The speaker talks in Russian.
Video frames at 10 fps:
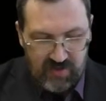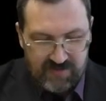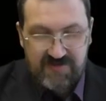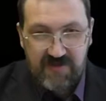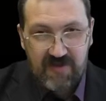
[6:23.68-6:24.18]

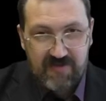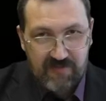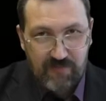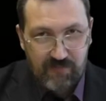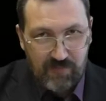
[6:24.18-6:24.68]
Знаете
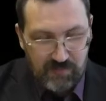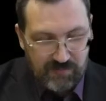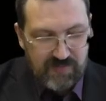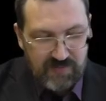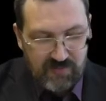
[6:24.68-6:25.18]
эту форму,
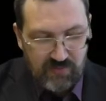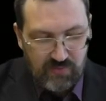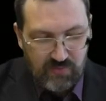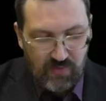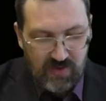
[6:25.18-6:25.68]
видите, не
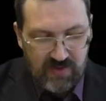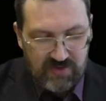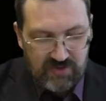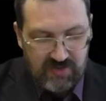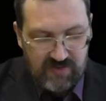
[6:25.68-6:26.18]
нё
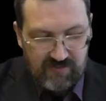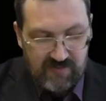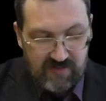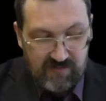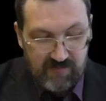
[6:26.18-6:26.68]
окончание
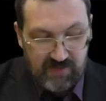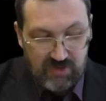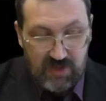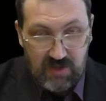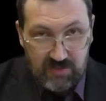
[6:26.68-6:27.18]
винительного падежа,